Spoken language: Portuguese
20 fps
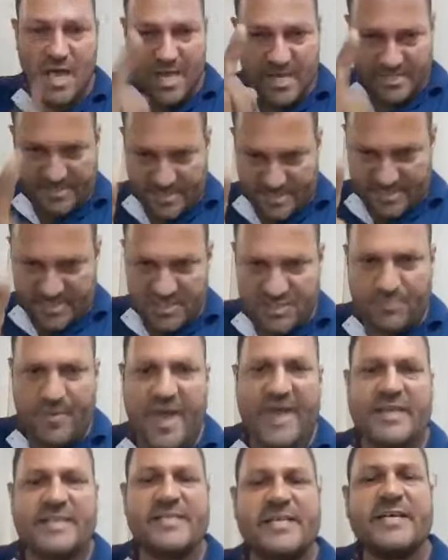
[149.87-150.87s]
Vocês
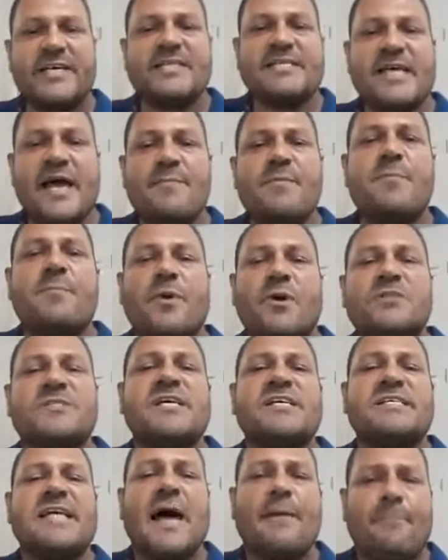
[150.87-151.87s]
esperem, se quiser me
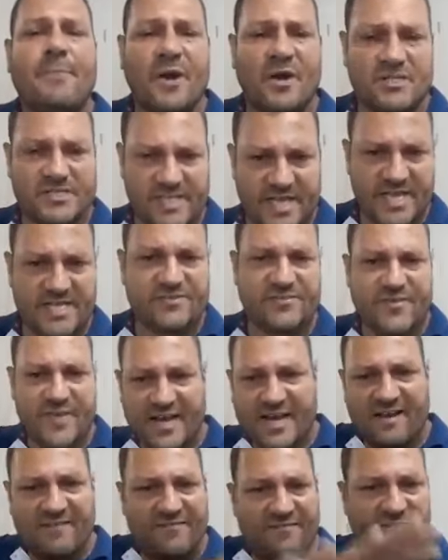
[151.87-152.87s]
processar, processe.
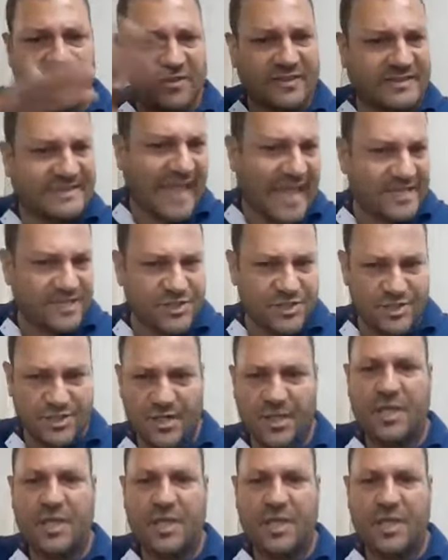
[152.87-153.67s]
Fica à vontade.